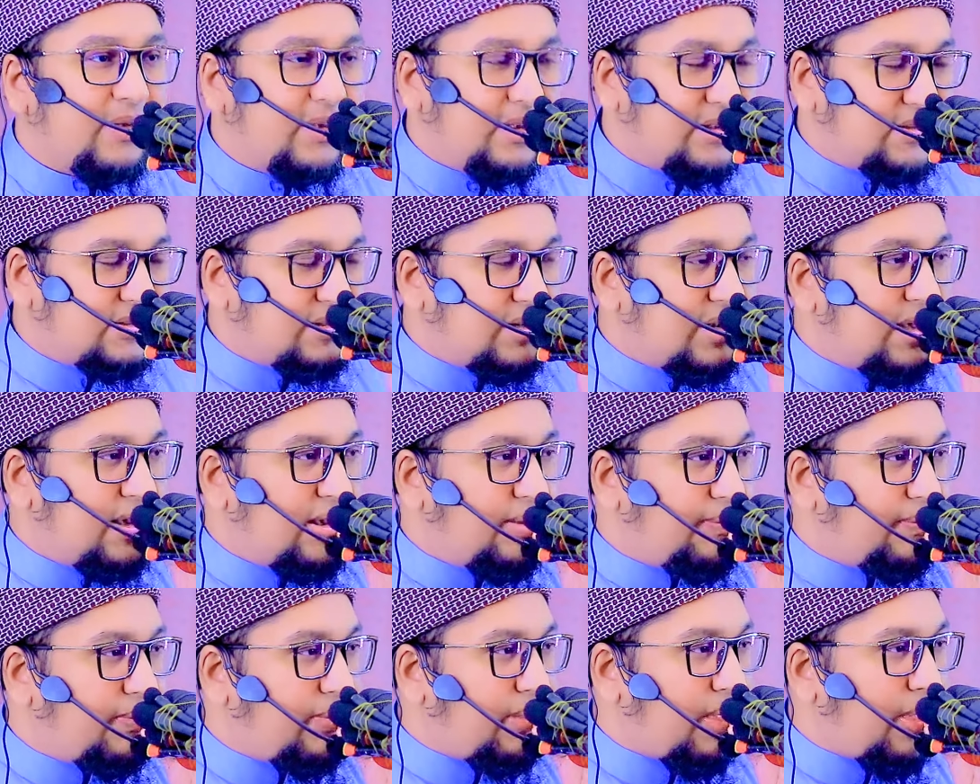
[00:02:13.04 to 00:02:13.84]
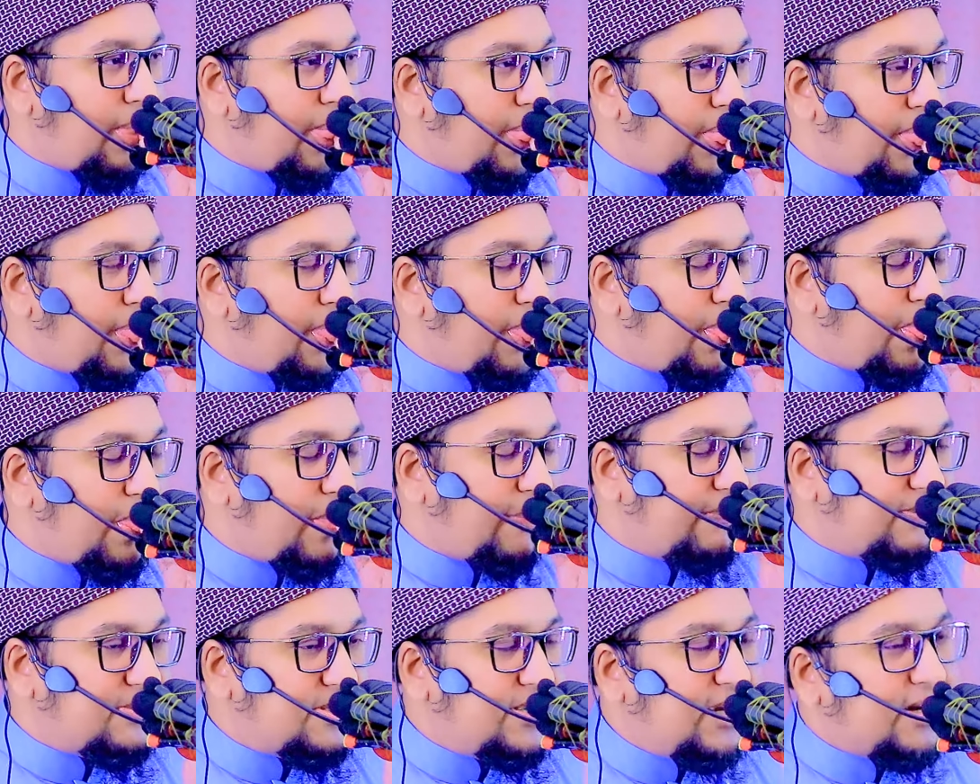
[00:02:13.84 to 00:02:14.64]
ইসলাম
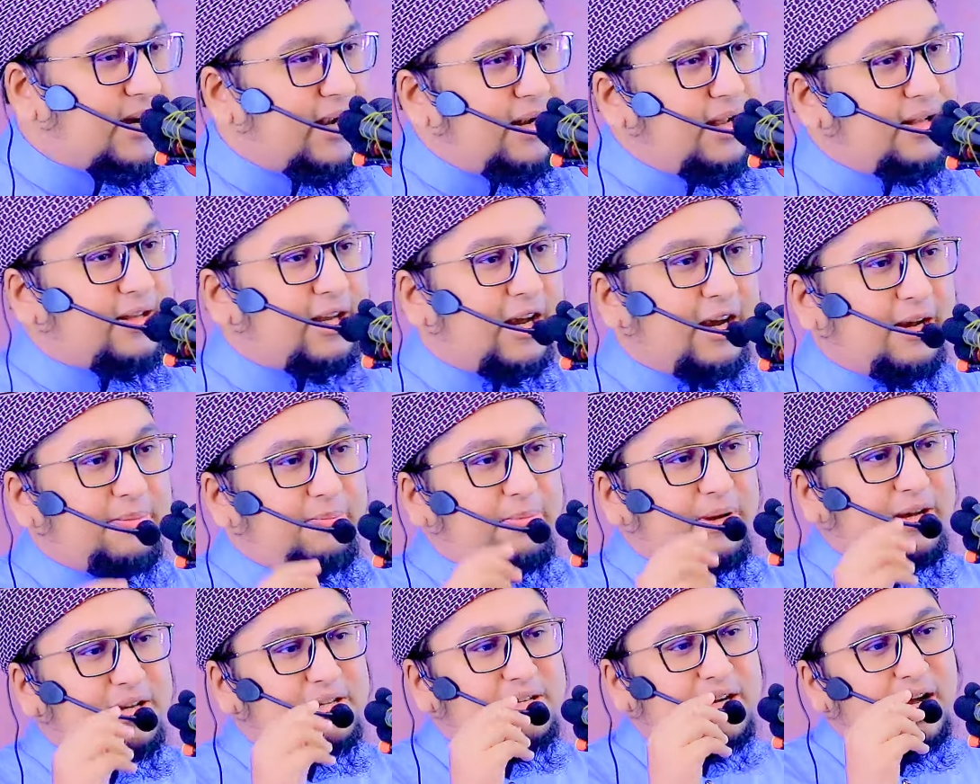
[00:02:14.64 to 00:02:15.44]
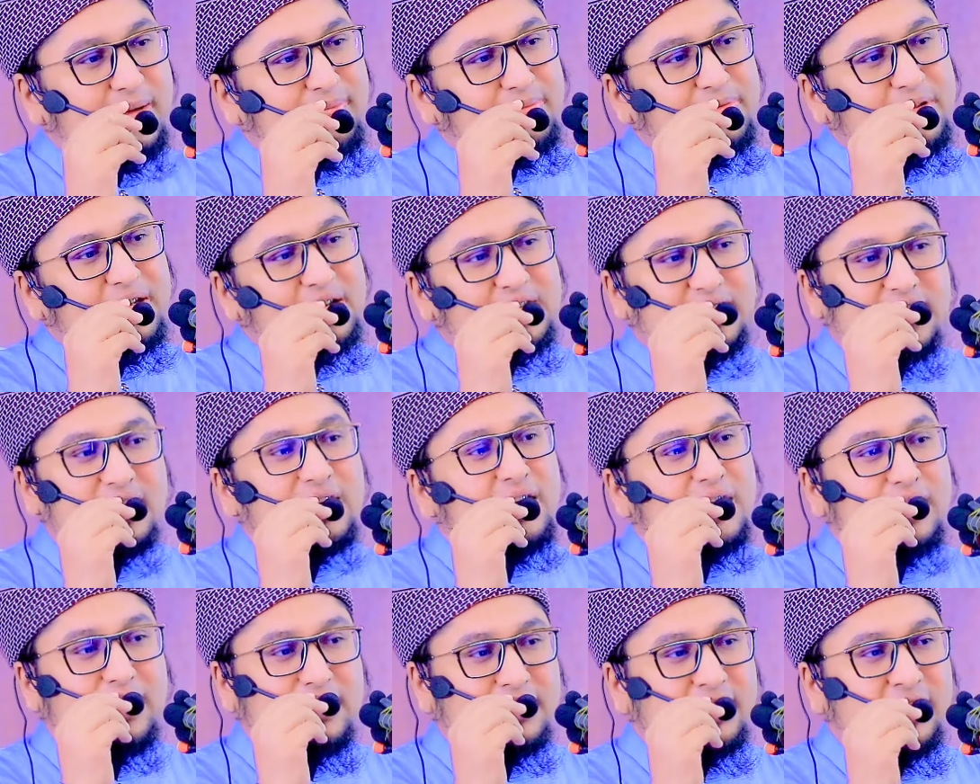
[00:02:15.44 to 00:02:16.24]
যেখানে থাকবে শান্তি
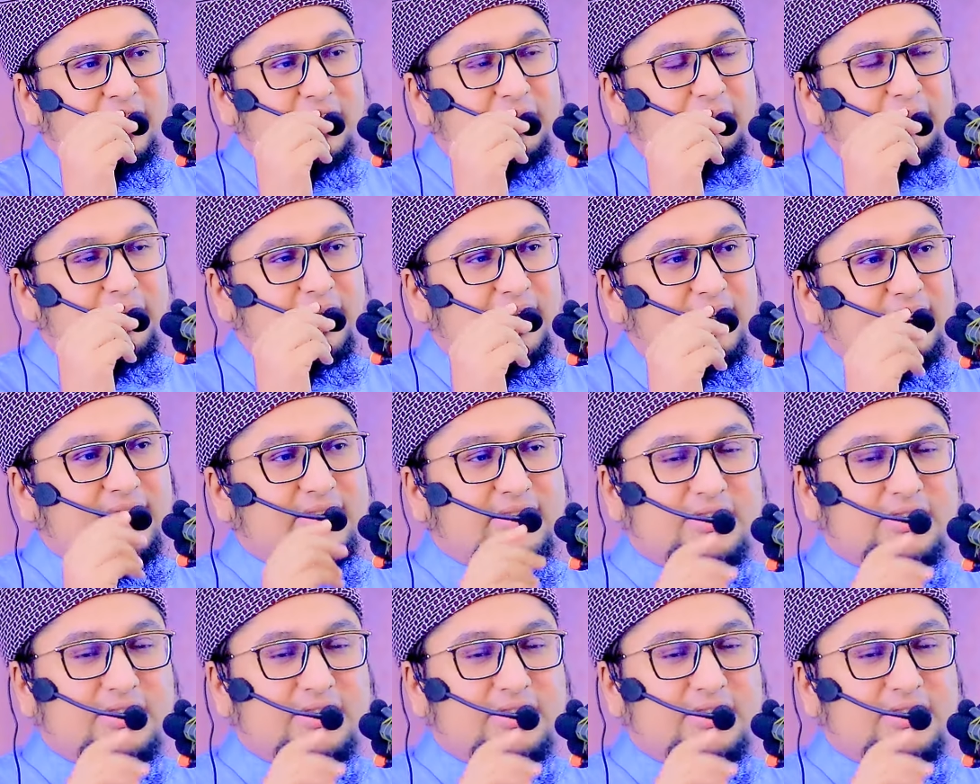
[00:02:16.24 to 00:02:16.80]
সেখানে থাকবে